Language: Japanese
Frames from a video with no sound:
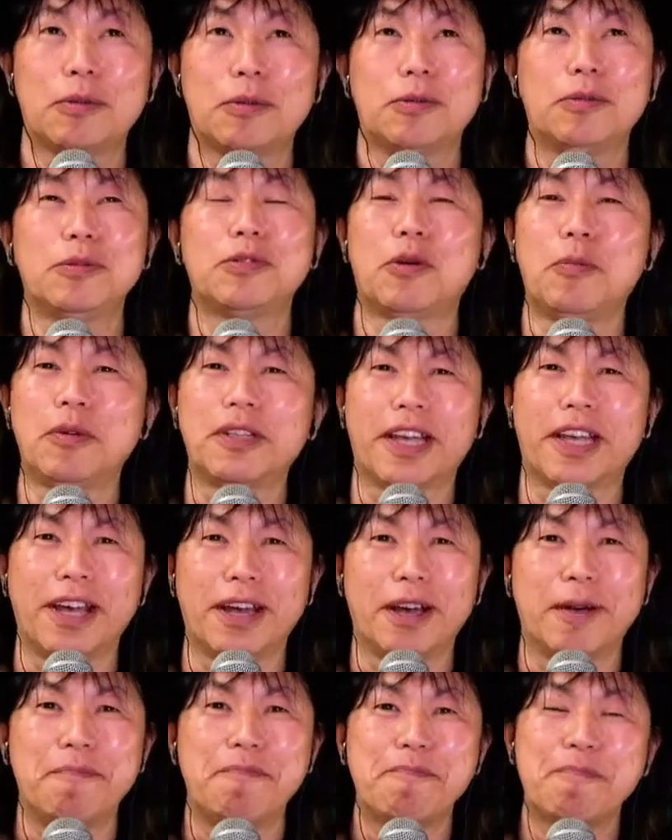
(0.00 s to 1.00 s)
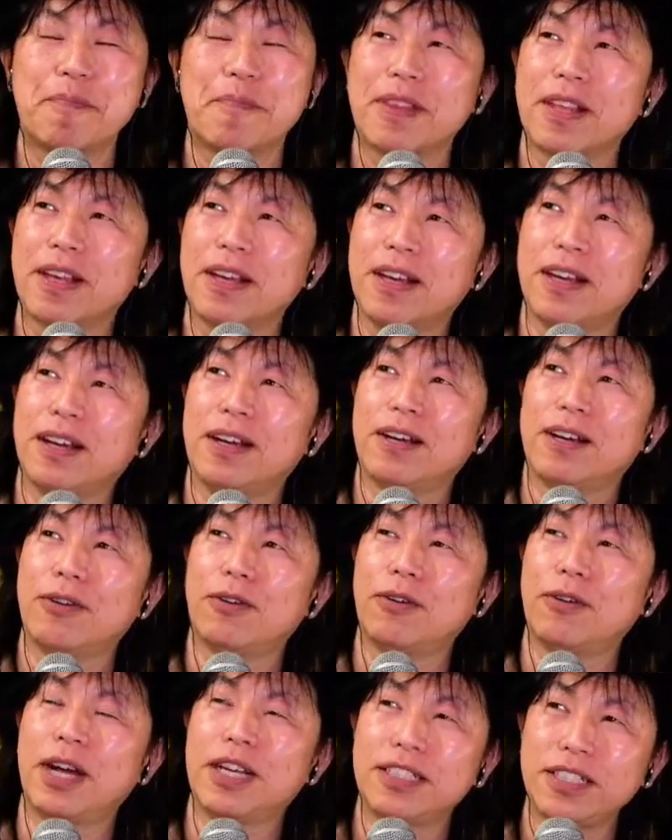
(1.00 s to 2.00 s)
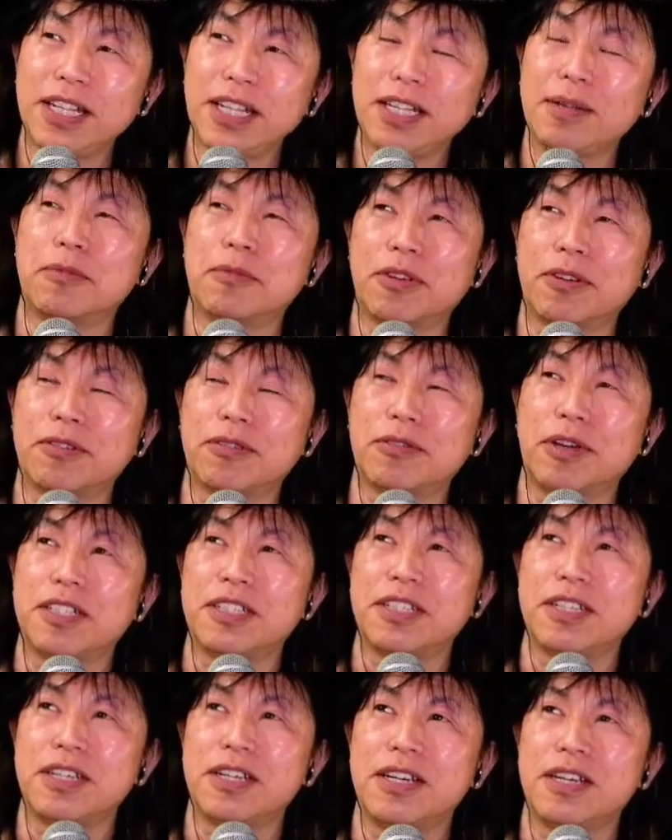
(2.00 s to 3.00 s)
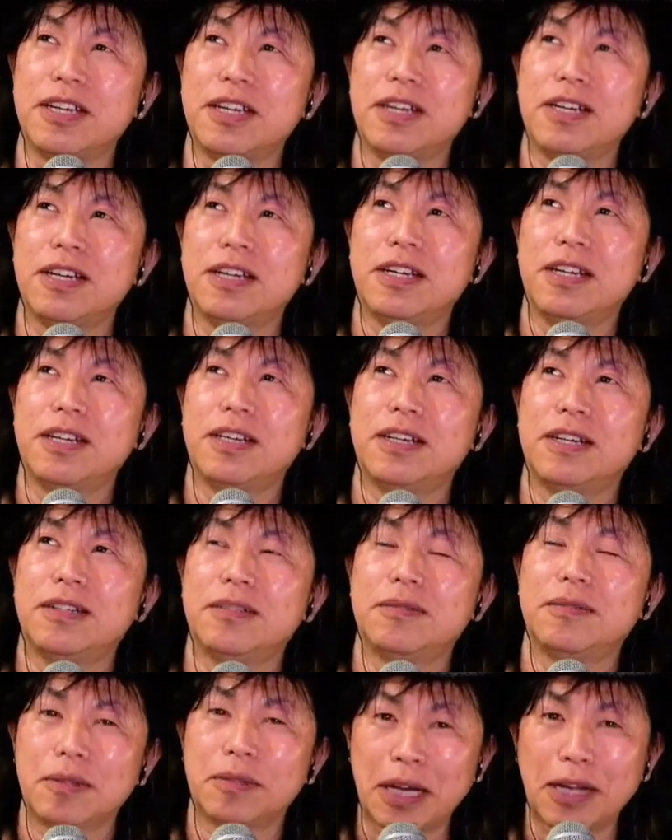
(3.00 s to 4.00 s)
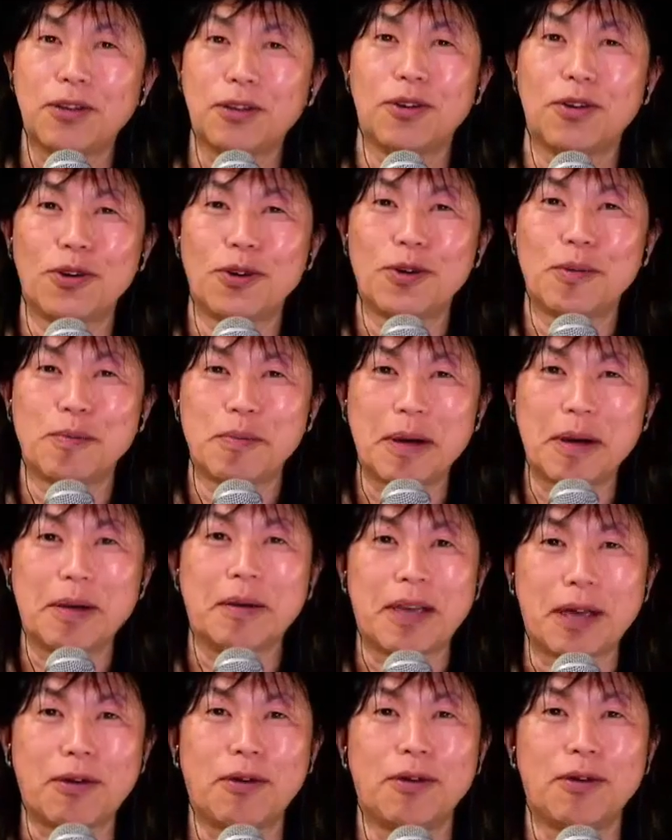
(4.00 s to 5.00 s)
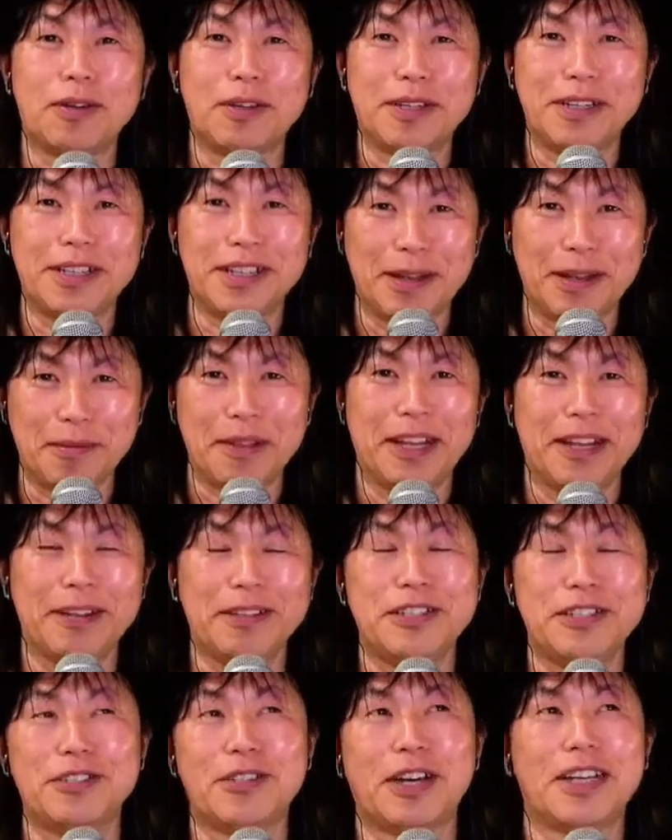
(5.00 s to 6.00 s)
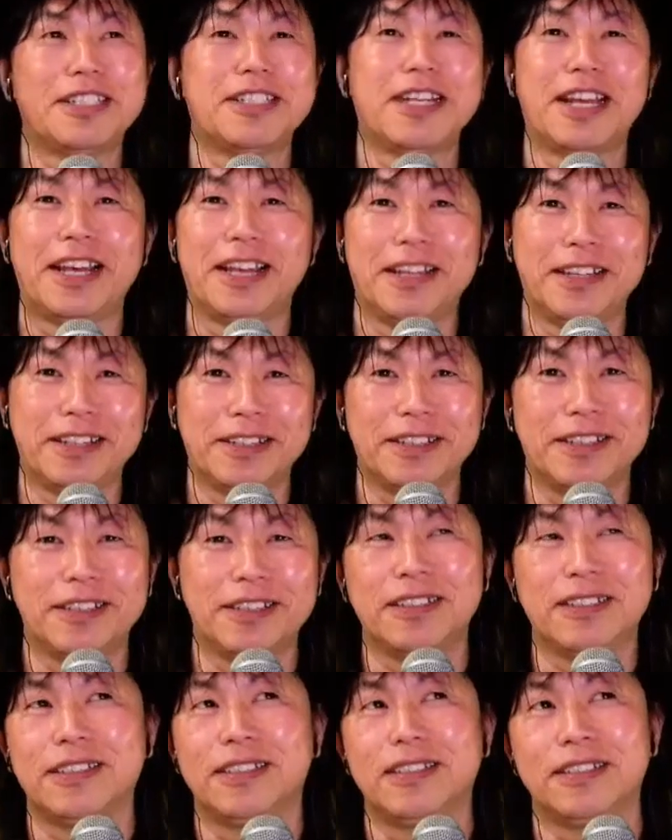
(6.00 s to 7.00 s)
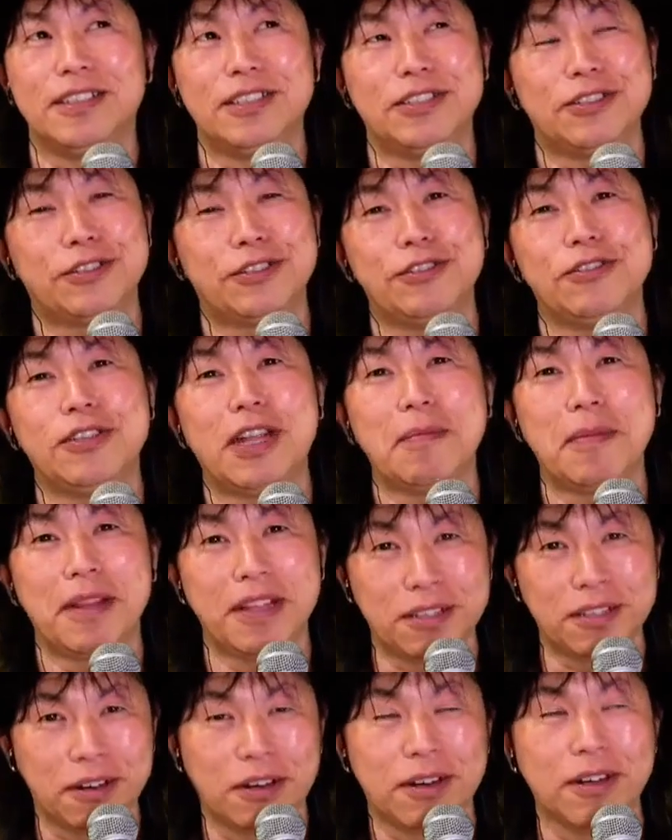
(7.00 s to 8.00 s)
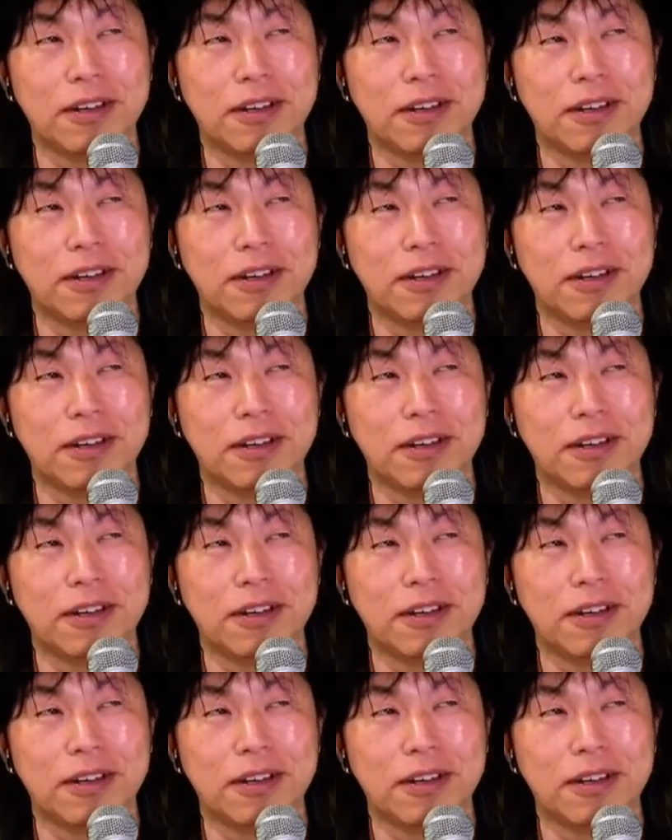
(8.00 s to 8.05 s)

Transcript: ふと思ったんやこの8年でもそそうやしあの、まあ、結婚記念日でね28年29年目ですよ